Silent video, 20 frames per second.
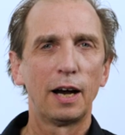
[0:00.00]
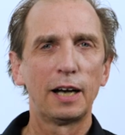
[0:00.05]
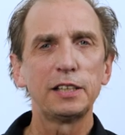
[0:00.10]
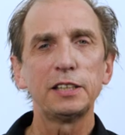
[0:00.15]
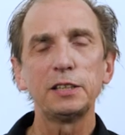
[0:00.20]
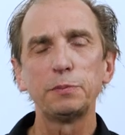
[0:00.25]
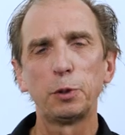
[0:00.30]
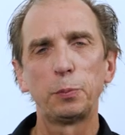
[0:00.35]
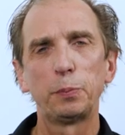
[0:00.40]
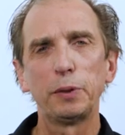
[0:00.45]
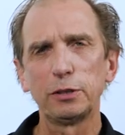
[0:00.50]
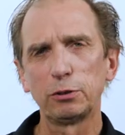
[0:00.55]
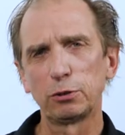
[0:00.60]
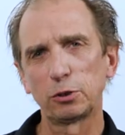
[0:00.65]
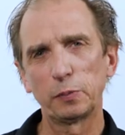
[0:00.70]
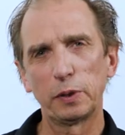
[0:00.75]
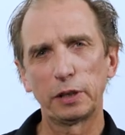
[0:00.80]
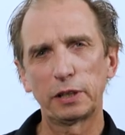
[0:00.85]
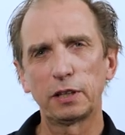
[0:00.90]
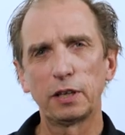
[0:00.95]
Alle, die mit
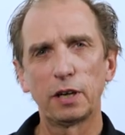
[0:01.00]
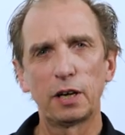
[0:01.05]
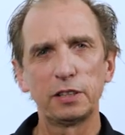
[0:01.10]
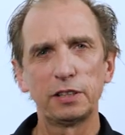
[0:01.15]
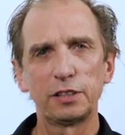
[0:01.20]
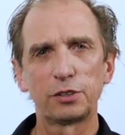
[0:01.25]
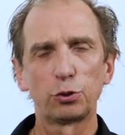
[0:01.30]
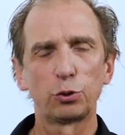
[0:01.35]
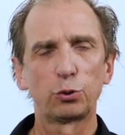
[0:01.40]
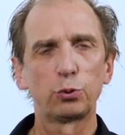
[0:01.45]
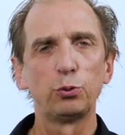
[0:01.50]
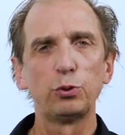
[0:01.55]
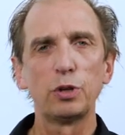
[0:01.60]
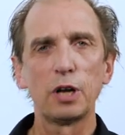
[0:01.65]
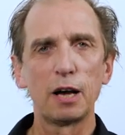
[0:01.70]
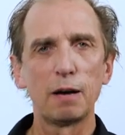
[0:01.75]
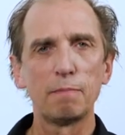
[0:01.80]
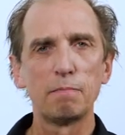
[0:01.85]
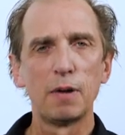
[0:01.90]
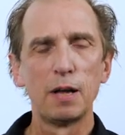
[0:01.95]
Bildungsmaterialien zu tun
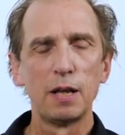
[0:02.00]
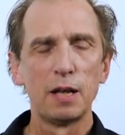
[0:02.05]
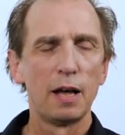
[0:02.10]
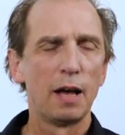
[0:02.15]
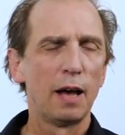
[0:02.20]
haben,